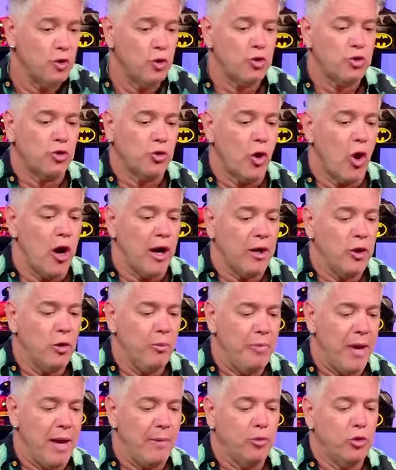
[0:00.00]
uso droga, não
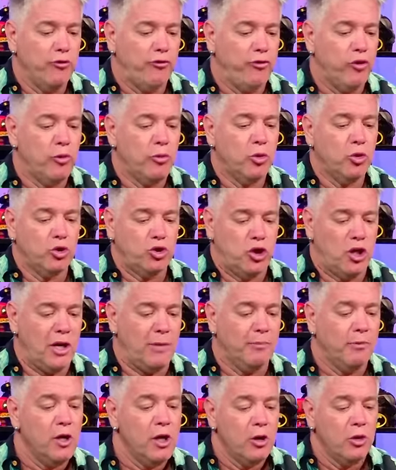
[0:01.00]
bebo, não fumo, não cheiro,
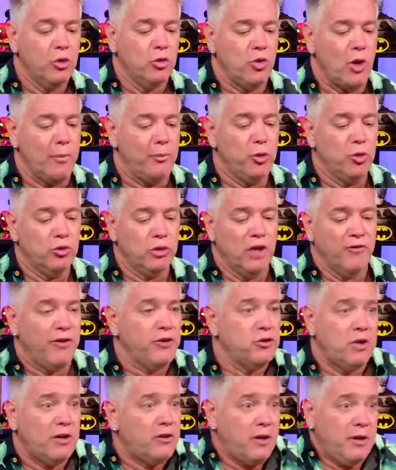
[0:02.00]
não dou a bunda, não faço.
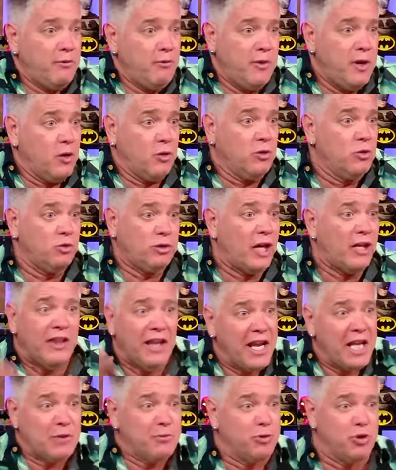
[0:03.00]
Não, meu, não tem
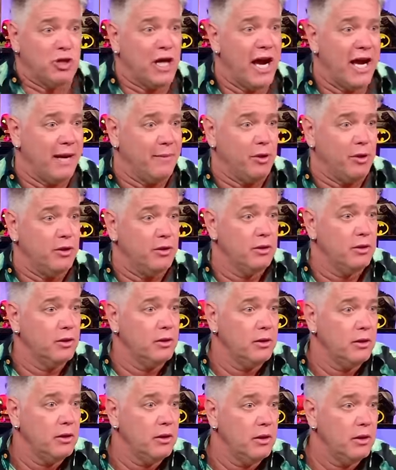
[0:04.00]
interesse pros caras. É
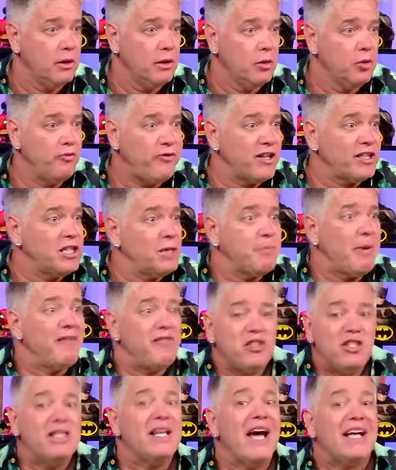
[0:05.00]
verdade. Não participava
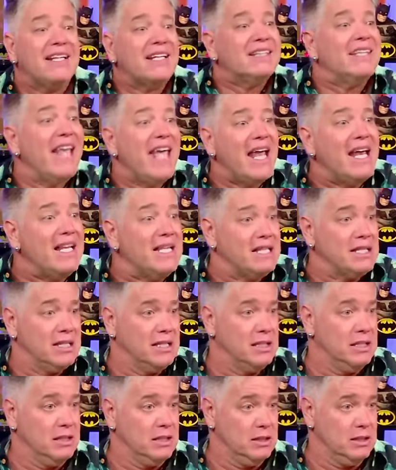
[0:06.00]
de nada deles.
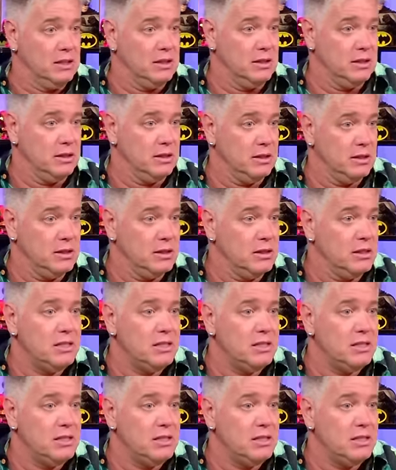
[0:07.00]
Você não, não